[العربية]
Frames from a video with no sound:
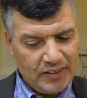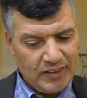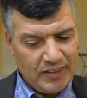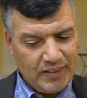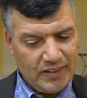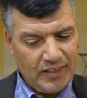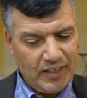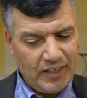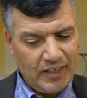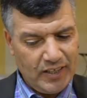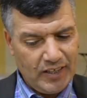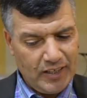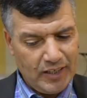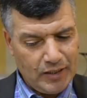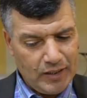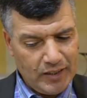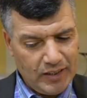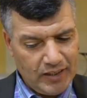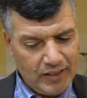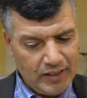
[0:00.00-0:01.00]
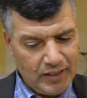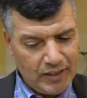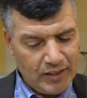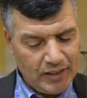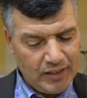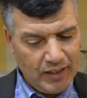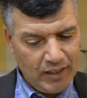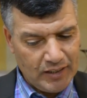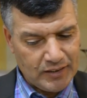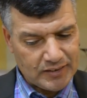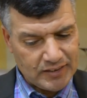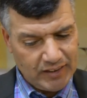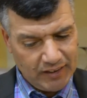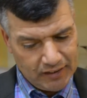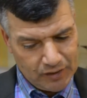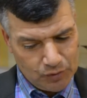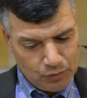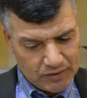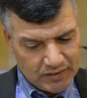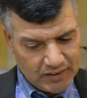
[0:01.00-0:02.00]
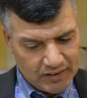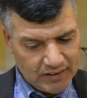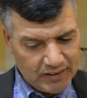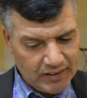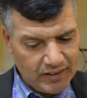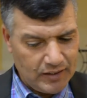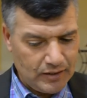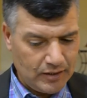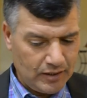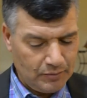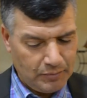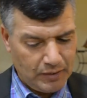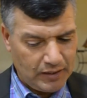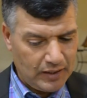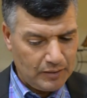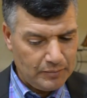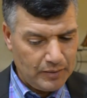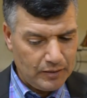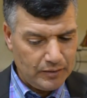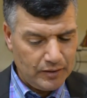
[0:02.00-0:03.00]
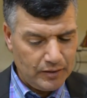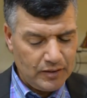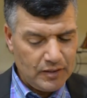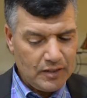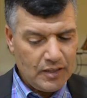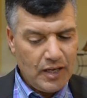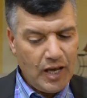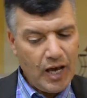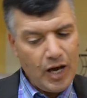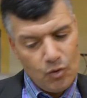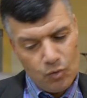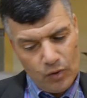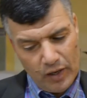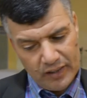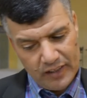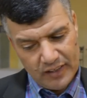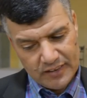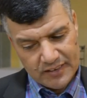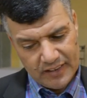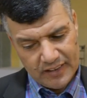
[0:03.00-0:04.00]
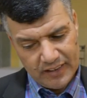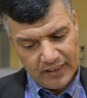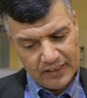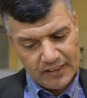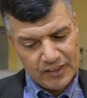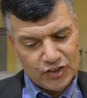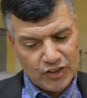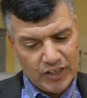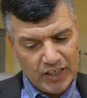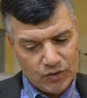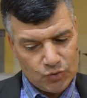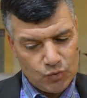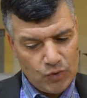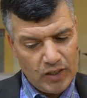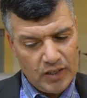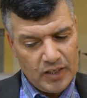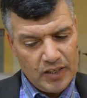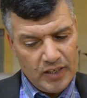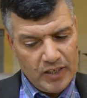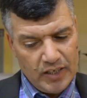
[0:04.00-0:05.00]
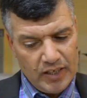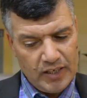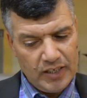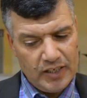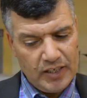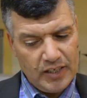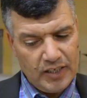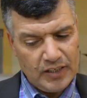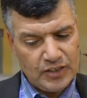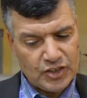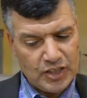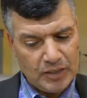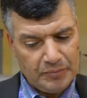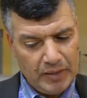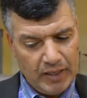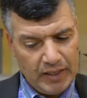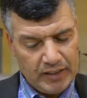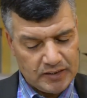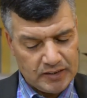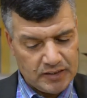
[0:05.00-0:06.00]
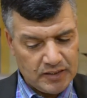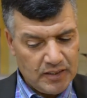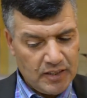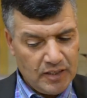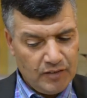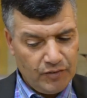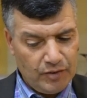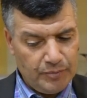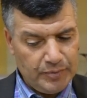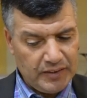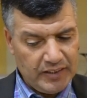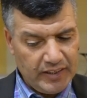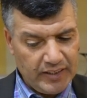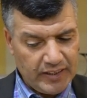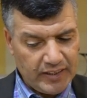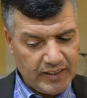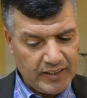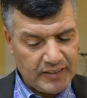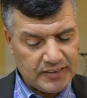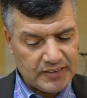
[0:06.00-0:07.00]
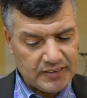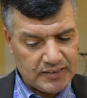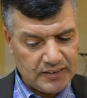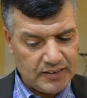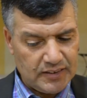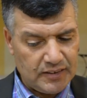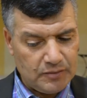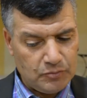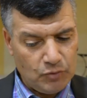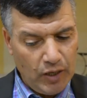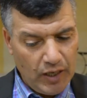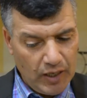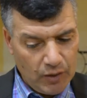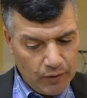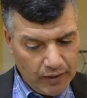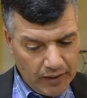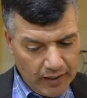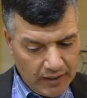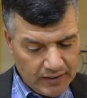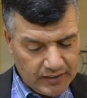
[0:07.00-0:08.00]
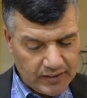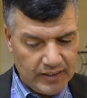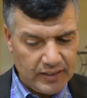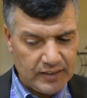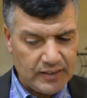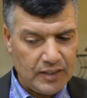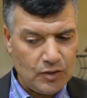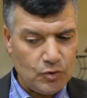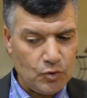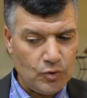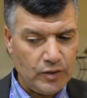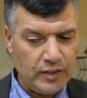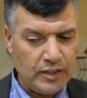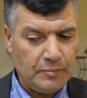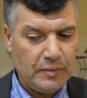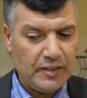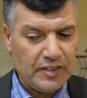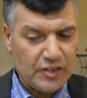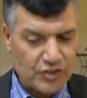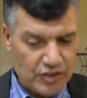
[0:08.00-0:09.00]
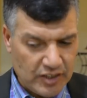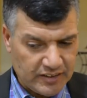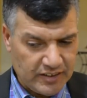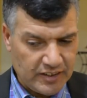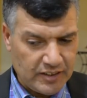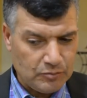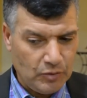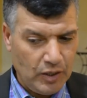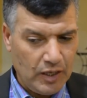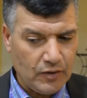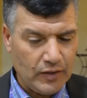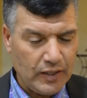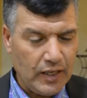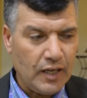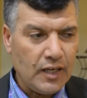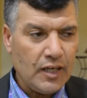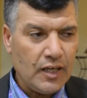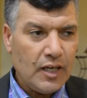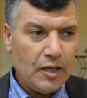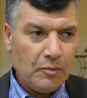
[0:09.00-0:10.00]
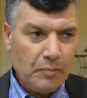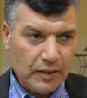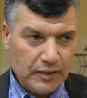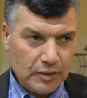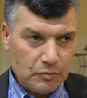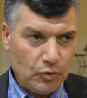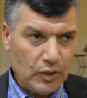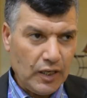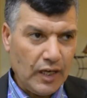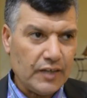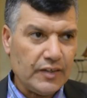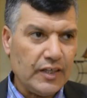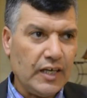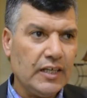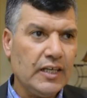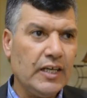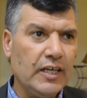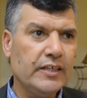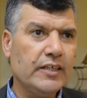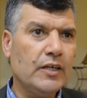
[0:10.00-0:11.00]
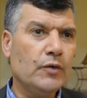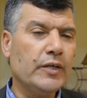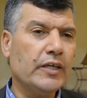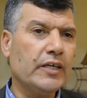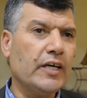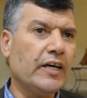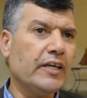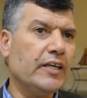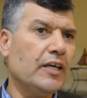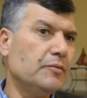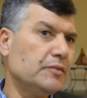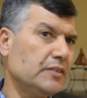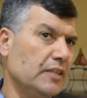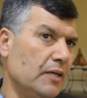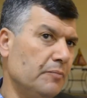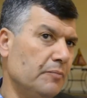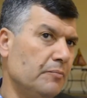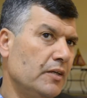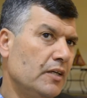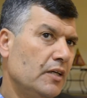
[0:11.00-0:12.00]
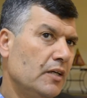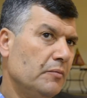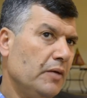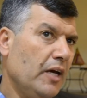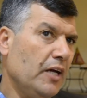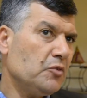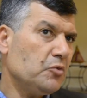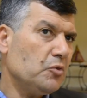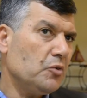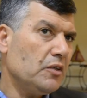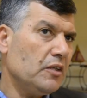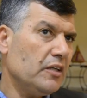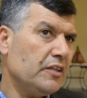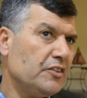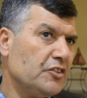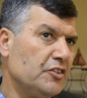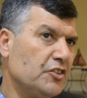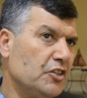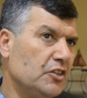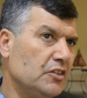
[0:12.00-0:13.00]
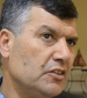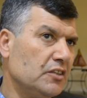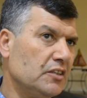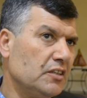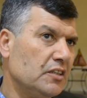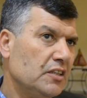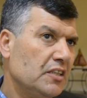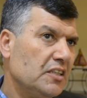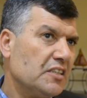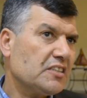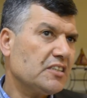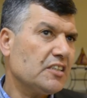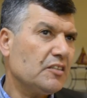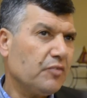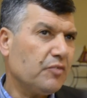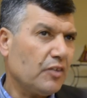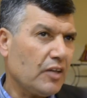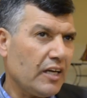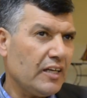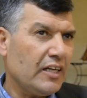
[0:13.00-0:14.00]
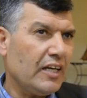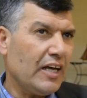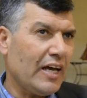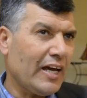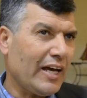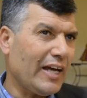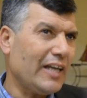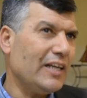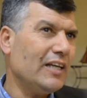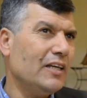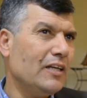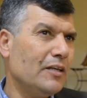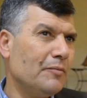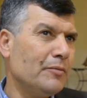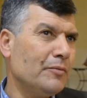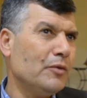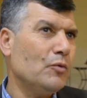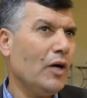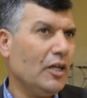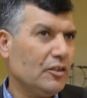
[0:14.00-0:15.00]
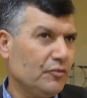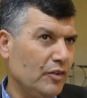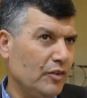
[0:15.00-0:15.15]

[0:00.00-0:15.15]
آه، آه، آه، على الصعيد الوطني كبرلمان او على صعيد الجهات والجماعات في البداية كانت محاولات لأنه لماذا جاءت هذه المحاولة بعد ملاحظة على أن هناك غياب تام حيث لا نجد صفر أقل من 1%